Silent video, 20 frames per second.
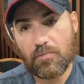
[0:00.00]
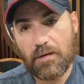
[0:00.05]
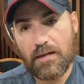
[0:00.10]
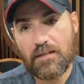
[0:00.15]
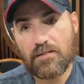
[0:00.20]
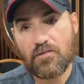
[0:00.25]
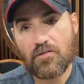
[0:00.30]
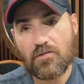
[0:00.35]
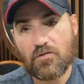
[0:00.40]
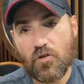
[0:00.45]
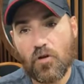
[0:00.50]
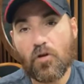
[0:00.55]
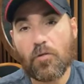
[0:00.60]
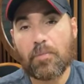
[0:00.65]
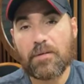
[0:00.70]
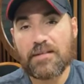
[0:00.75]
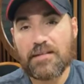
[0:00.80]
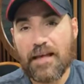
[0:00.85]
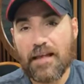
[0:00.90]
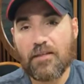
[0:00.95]
de los presos.
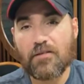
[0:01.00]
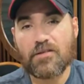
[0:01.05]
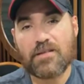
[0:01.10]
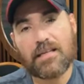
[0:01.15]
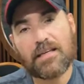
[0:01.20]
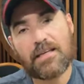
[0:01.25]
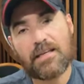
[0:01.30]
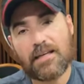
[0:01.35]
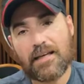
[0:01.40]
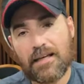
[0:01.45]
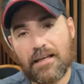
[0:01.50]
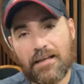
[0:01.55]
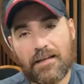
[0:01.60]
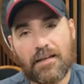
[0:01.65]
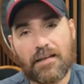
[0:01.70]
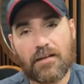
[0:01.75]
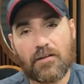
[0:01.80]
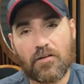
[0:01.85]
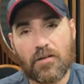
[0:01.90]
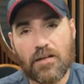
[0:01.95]
Toro pesado, sí.
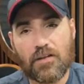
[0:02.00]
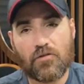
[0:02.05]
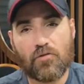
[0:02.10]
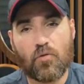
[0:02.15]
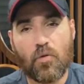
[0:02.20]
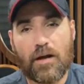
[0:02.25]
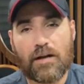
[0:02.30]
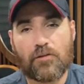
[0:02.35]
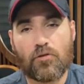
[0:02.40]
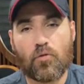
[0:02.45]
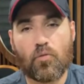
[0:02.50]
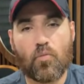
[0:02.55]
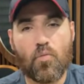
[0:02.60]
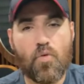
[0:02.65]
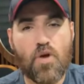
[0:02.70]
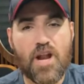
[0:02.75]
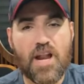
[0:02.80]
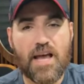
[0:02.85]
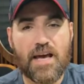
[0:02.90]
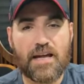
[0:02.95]
Eh, Eduardo
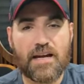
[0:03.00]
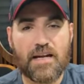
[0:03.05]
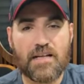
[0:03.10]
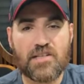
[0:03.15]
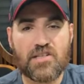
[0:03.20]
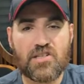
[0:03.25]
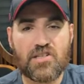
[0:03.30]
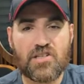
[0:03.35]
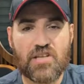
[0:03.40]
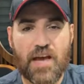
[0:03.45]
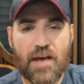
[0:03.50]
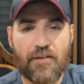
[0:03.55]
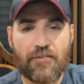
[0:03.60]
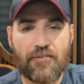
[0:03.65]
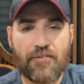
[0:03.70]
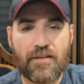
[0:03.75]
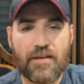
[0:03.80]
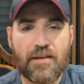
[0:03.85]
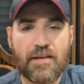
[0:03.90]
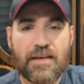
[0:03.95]
willer
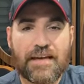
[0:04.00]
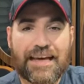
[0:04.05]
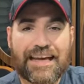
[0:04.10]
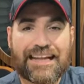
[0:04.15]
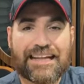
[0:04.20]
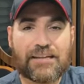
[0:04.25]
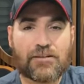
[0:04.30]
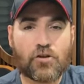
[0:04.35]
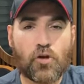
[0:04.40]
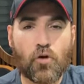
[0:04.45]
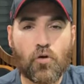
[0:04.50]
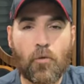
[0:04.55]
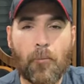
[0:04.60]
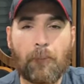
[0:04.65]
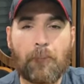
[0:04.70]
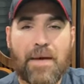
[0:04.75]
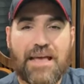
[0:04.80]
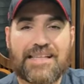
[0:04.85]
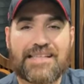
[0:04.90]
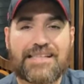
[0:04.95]
chef el
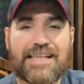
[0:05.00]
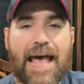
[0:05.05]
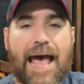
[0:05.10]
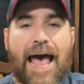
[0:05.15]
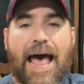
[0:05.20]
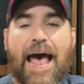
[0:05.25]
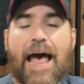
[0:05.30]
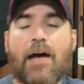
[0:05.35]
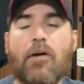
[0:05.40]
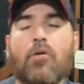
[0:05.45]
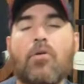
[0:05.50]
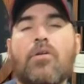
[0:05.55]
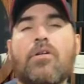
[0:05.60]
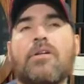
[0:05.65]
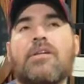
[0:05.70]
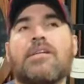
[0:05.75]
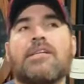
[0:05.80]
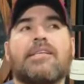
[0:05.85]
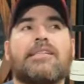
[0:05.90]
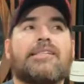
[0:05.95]
toro
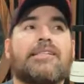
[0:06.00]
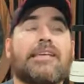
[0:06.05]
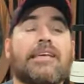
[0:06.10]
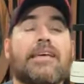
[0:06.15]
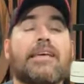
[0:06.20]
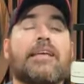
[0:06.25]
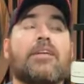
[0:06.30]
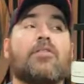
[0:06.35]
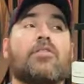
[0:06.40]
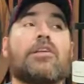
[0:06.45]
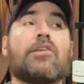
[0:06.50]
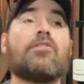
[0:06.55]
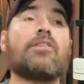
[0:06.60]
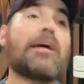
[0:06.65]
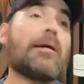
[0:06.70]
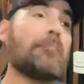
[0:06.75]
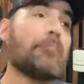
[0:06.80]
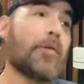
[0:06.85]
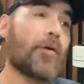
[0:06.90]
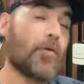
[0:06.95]
pesado. Sí, lo
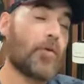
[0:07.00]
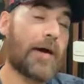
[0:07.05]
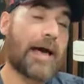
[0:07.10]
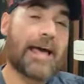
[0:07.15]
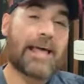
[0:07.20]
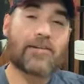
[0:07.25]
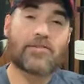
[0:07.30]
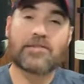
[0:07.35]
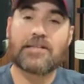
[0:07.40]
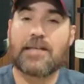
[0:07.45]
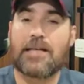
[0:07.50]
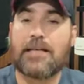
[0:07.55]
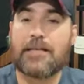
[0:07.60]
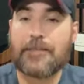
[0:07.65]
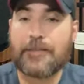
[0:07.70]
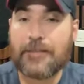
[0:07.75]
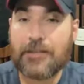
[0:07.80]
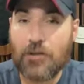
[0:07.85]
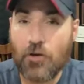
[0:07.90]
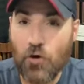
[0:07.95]
tengo que probar, o
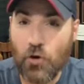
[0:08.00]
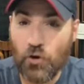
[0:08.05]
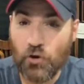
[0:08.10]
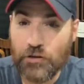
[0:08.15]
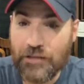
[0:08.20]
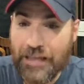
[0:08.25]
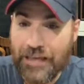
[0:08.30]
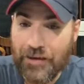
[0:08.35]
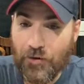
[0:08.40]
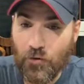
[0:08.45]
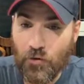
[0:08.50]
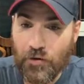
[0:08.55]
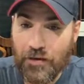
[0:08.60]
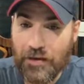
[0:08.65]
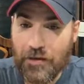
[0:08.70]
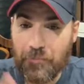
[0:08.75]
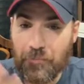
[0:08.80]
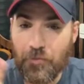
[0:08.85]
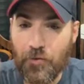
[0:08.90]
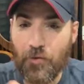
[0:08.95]
sea, lo
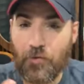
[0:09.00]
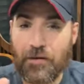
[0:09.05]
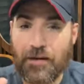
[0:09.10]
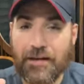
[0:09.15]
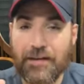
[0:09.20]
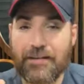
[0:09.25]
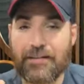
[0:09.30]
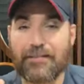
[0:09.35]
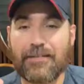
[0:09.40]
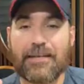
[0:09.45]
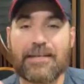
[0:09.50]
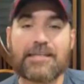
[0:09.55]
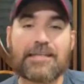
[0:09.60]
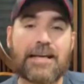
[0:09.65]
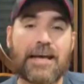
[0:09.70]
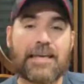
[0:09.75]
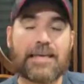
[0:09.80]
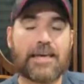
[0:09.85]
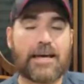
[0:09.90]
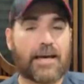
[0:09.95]
tengo que probar.
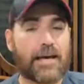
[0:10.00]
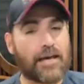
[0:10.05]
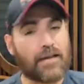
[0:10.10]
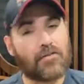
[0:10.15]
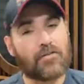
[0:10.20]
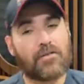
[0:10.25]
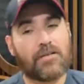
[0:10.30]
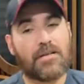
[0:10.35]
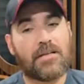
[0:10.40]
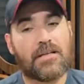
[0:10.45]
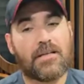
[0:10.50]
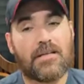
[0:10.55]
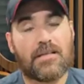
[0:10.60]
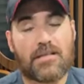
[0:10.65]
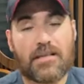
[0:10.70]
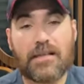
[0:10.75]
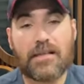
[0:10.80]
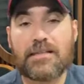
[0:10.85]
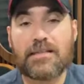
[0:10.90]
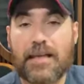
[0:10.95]
Es callejero,
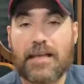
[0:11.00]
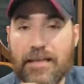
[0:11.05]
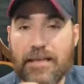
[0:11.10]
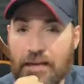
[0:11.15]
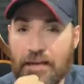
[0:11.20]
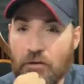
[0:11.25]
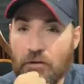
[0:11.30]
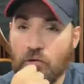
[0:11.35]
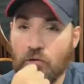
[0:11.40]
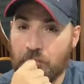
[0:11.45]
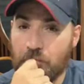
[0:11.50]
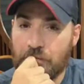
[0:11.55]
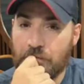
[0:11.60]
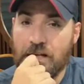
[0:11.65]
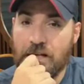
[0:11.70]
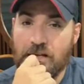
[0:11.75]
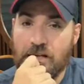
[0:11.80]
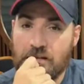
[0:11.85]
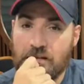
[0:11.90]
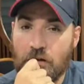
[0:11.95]
sí es callejero.
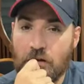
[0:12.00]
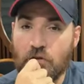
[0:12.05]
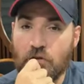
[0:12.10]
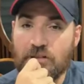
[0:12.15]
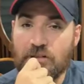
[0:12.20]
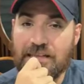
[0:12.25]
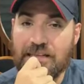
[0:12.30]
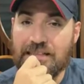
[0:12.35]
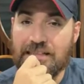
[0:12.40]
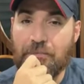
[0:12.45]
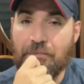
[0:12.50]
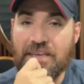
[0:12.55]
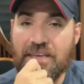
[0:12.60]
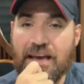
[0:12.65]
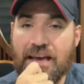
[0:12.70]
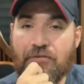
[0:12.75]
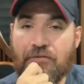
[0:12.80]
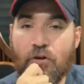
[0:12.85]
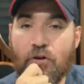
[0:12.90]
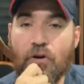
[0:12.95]
Saludos desde
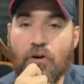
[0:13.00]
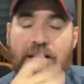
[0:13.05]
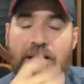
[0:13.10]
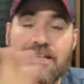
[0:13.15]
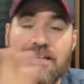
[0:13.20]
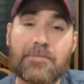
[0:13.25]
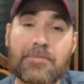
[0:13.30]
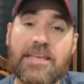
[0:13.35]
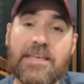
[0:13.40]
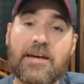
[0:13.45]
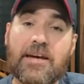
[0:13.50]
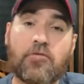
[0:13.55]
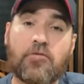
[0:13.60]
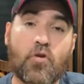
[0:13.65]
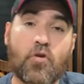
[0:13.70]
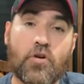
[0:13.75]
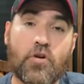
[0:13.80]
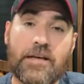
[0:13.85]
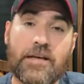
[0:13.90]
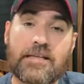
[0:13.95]
Villaflores,
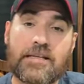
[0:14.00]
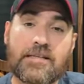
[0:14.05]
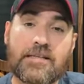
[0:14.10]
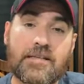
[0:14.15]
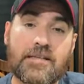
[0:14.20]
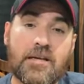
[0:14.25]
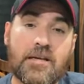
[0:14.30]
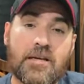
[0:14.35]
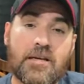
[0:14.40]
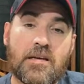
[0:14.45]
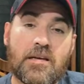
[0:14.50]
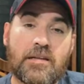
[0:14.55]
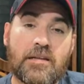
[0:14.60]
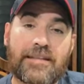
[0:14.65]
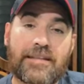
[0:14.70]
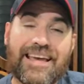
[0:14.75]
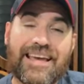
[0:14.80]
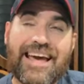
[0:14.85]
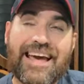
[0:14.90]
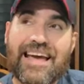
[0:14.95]
Villaflores.
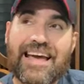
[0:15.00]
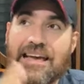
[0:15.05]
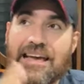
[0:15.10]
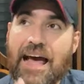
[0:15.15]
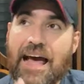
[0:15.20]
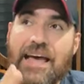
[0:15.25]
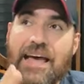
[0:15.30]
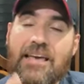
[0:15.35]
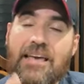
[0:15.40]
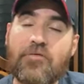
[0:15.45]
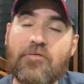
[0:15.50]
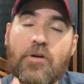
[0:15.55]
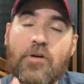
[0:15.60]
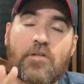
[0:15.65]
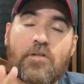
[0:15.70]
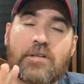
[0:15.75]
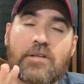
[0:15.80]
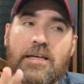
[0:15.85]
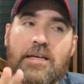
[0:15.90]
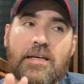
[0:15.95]
De ahí,
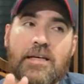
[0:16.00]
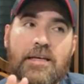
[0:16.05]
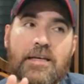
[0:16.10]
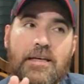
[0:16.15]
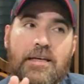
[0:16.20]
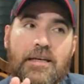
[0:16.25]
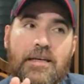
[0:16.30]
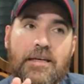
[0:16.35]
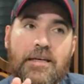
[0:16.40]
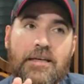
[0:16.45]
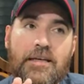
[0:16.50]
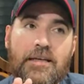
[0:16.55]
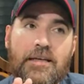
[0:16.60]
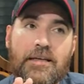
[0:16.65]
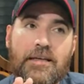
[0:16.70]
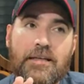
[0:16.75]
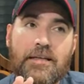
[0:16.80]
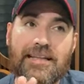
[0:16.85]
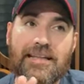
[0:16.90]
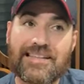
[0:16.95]
fue
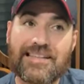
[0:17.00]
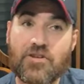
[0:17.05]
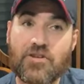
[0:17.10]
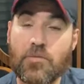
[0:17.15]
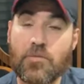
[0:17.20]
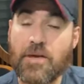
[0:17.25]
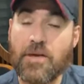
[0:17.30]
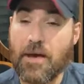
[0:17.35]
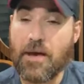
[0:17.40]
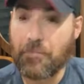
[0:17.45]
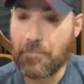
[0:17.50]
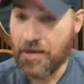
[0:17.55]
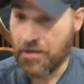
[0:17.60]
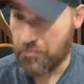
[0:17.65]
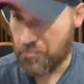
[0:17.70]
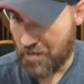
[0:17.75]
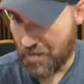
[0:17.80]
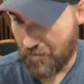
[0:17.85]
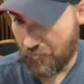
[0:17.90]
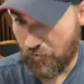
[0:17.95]
donde nació mi mamá,
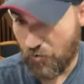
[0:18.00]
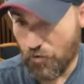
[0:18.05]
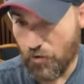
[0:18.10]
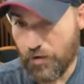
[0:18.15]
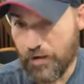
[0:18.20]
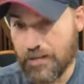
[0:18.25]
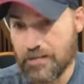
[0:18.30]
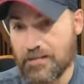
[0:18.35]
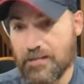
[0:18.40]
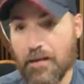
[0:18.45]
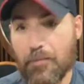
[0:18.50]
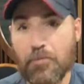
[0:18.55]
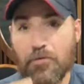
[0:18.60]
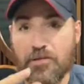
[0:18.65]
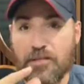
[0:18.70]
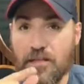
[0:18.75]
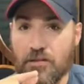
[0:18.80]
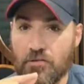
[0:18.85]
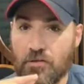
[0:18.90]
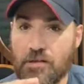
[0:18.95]
en Villaflores, que
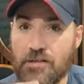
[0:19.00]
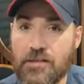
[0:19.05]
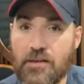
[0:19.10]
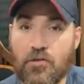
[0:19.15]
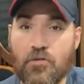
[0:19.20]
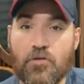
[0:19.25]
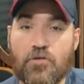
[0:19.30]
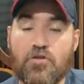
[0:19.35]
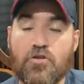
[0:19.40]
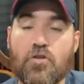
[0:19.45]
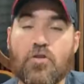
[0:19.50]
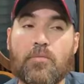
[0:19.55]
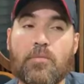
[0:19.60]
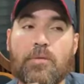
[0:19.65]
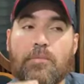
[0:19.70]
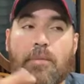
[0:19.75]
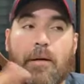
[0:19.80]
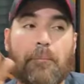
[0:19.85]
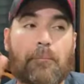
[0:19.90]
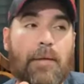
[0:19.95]
por cierto ahí se conoció con
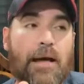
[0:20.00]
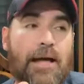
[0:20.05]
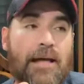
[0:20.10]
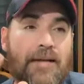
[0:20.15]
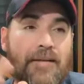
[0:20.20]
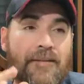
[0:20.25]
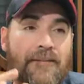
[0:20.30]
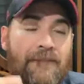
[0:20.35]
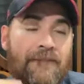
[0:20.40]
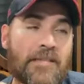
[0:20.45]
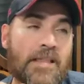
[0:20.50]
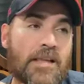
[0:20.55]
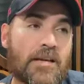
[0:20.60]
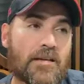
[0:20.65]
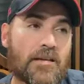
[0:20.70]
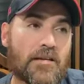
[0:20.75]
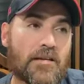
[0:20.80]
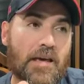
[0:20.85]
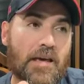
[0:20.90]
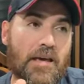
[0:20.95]
mi papá.
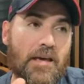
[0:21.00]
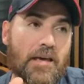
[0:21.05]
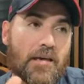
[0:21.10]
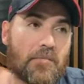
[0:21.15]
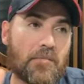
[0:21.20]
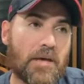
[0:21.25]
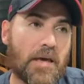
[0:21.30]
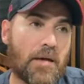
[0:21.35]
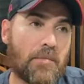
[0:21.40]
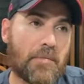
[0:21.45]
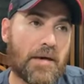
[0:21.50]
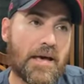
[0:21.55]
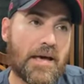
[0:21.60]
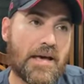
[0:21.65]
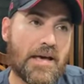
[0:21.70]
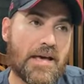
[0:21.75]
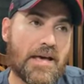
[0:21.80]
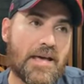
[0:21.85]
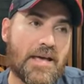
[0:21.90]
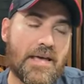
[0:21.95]
Eh, mi
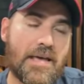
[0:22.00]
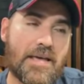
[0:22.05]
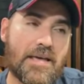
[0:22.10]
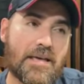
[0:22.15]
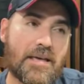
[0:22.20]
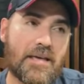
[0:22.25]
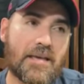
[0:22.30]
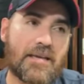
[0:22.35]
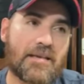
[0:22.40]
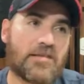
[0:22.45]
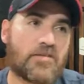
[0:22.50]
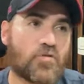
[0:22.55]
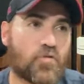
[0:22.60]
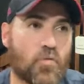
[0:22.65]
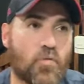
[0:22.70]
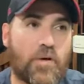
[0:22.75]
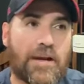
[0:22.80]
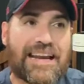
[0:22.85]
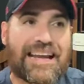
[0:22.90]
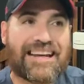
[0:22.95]
mamá
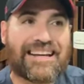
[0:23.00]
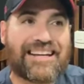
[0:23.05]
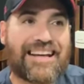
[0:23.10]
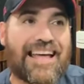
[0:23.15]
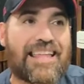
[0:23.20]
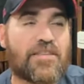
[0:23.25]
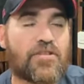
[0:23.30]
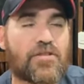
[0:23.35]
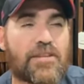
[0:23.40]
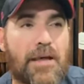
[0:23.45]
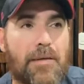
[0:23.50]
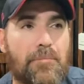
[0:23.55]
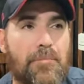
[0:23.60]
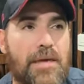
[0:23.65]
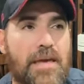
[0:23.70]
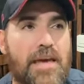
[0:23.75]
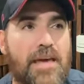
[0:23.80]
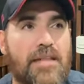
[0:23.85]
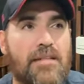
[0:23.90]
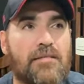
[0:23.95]
estuvo en la radio
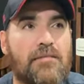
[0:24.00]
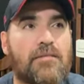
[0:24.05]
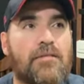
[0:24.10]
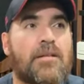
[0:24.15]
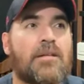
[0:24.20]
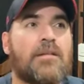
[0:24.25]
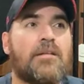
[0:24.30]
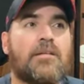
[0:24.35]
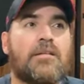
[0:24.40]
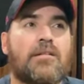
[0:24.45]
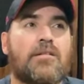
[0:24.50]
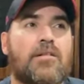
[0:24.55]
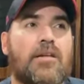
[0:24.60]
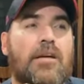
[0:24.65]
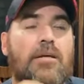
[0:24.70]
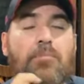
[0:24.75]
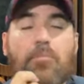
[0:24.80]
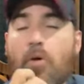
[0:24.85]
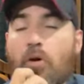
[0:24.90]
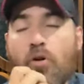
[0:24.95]
también,
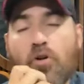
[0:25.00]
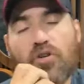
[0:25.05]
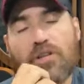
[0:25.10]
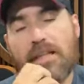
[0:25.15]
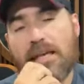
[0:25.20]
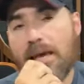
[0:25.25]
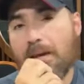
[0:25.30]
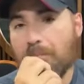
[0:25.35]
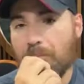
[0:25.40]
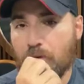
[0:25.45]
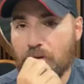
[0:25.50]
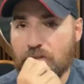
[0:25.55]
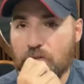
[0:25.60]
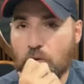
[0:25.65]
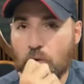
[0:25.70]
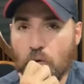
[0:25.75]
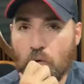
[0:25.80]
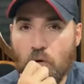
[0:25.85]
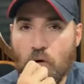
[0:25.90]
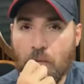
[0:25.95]
eh, poco tiempo
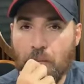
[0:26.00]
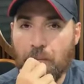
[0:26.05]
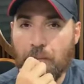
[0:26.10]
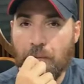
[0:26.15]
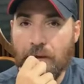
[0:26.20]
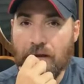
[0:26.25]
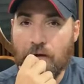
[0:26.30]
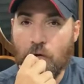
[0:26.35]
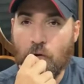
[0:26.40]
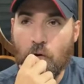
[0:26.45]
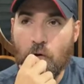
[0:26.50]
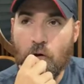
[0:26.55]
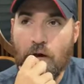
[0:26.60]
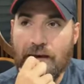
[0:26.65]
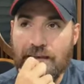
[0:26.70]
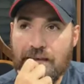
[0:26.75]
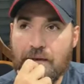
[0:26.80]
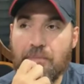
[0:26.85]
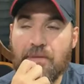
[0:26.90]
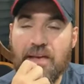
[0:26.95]
estuvo, pero
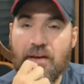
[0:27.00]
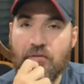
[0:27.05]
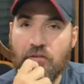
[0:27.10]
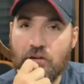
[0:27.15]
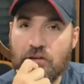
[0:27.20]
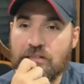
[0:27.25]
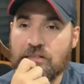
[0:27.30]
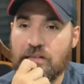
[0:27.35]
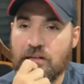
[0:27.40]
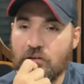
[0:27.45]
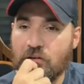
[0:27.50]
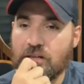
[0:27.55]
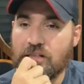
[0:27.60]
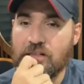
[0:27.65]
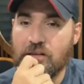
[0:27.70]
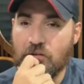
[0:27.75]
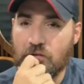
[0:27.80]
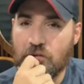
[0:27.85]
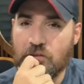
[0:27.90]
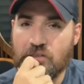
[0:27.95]
ahí en Villaflores creo
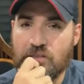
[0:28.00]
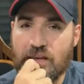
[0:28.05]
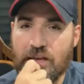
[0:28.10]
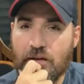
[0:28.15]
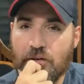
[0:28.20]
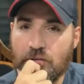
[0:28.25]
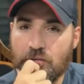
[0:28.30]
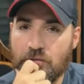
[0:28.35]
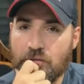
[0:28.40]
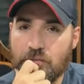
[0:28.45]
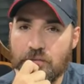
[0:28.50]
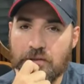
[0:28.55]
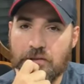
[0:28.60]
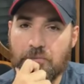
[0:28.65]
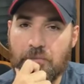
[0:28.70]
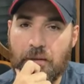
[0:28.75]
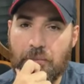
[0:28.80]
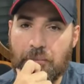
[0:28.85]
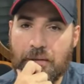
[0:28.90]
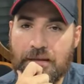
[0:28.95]
que se conocieron
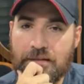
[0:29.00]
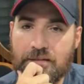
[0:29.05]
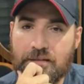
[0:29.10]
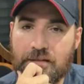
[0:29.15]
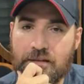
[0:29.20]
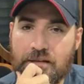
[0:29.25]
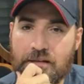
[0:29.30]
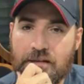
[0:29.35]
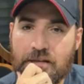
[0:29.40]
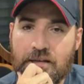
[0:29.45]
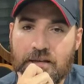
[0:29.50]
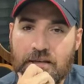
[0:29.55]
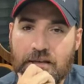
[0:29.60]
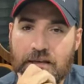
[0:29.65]
mis papás